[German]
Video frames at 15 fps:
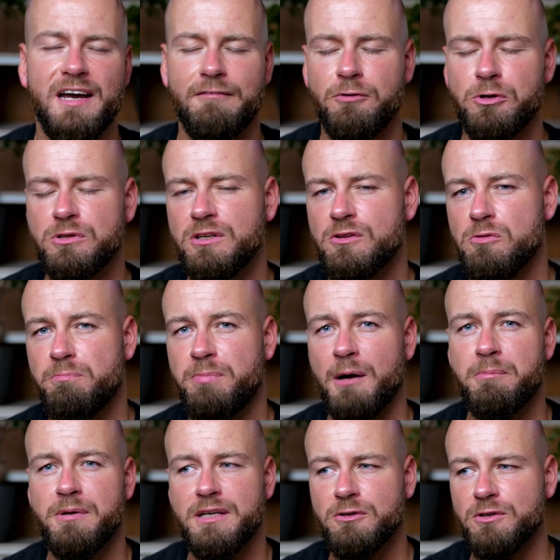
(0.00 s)
er wird nicht so
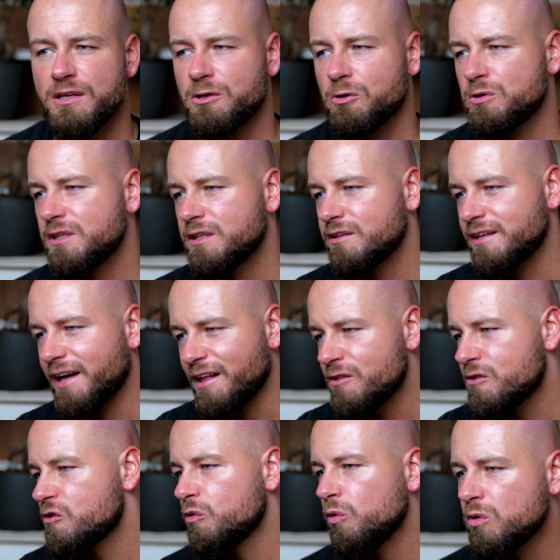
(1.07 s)
pappig und hat auch nicht
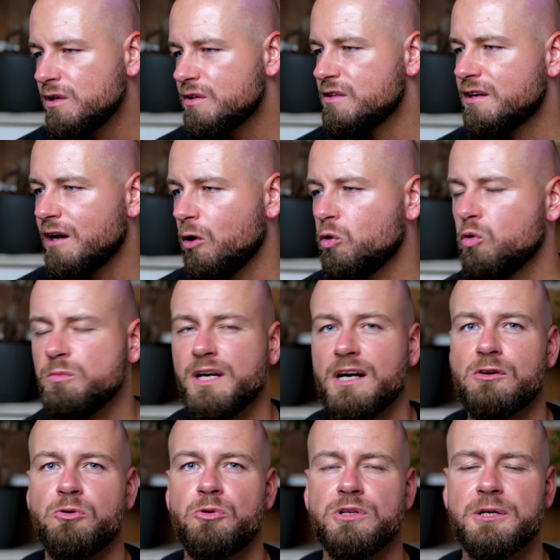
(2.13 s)
ganz so diesen
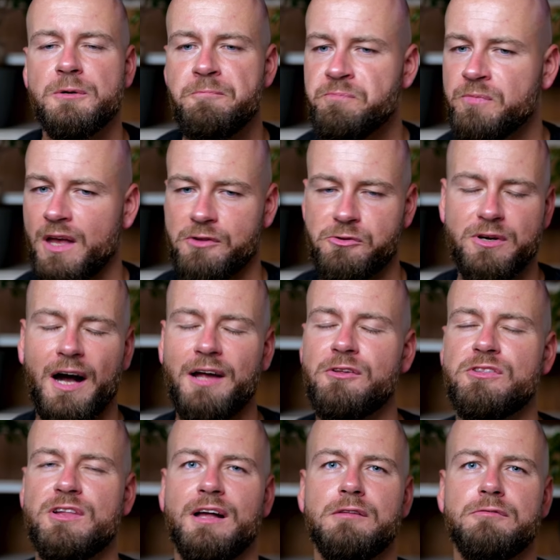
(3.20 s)
Kaugummi-Akkord. Also gerade
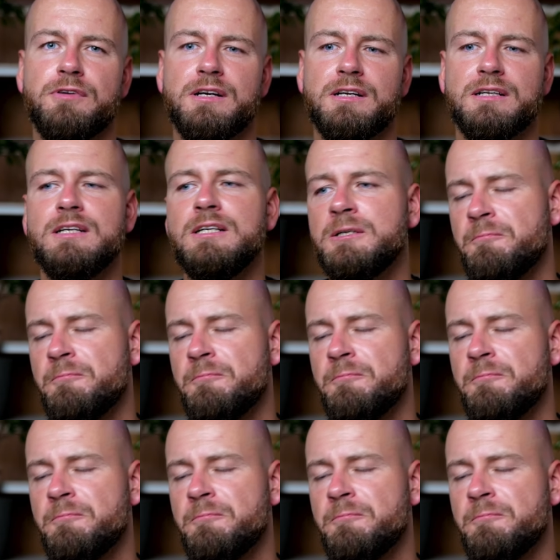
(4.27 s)
zu Anfang